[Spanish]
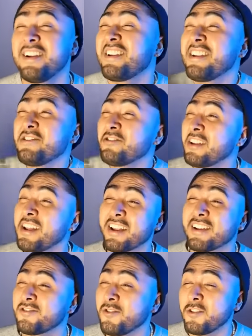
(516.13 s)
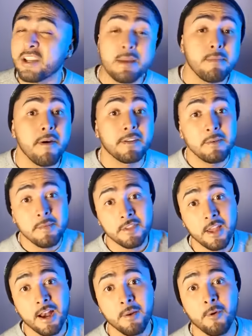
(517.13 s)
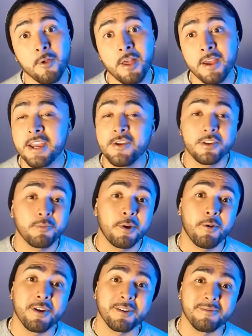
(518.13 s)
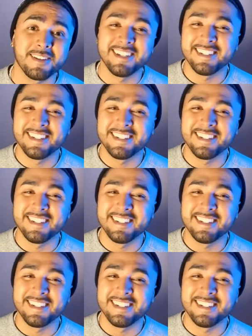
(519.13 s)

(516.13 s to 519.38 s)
Rizo tenía razón y me vas a invitar a la boda y yo espero ir.